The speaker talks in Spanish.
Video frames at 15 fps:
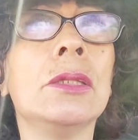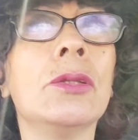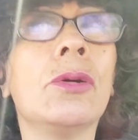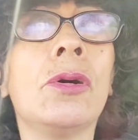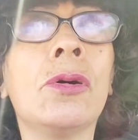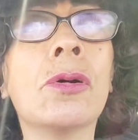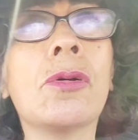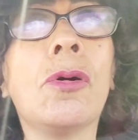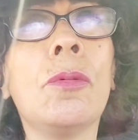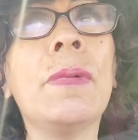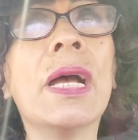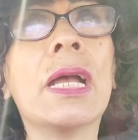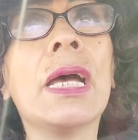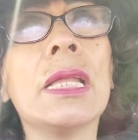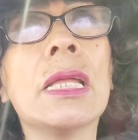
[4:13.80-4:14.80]
no
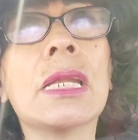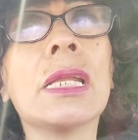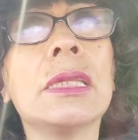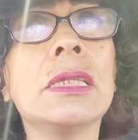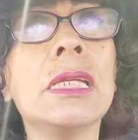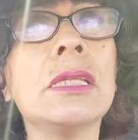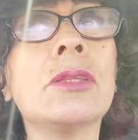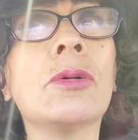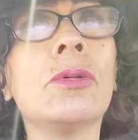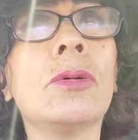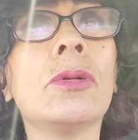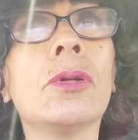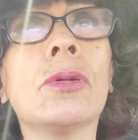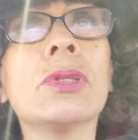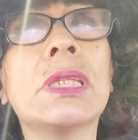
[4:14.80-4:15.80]
coma cada ratito,
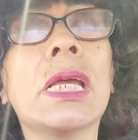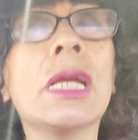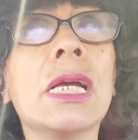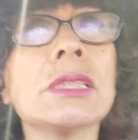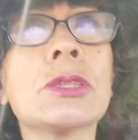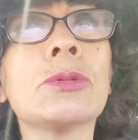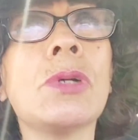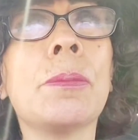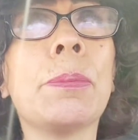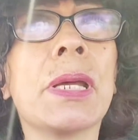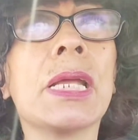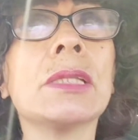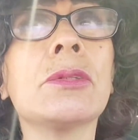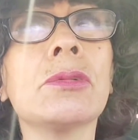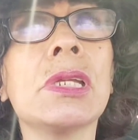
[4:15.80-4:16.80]
no tenga su
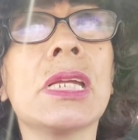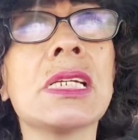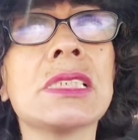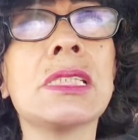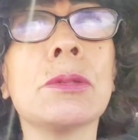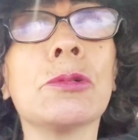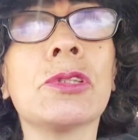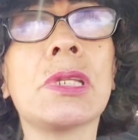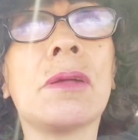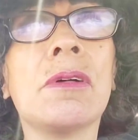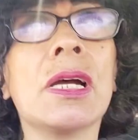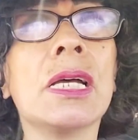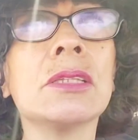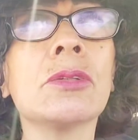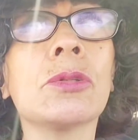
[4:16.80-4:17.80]
aparato digestivo
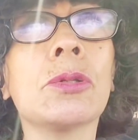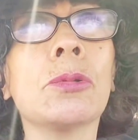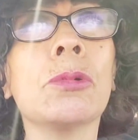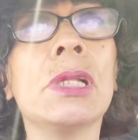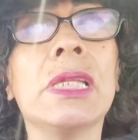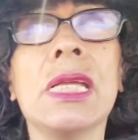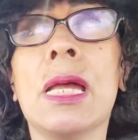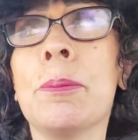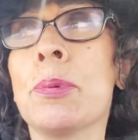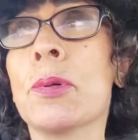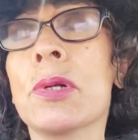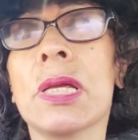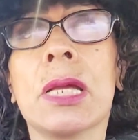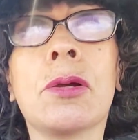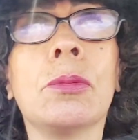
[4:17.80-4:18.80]
trabajando todo el día
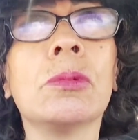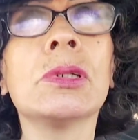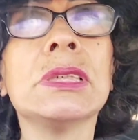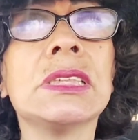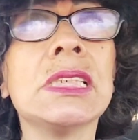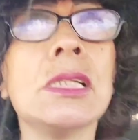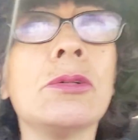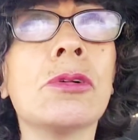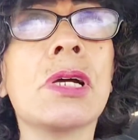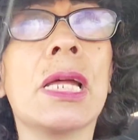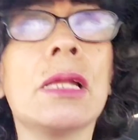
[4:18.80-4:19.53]
porque como les digo,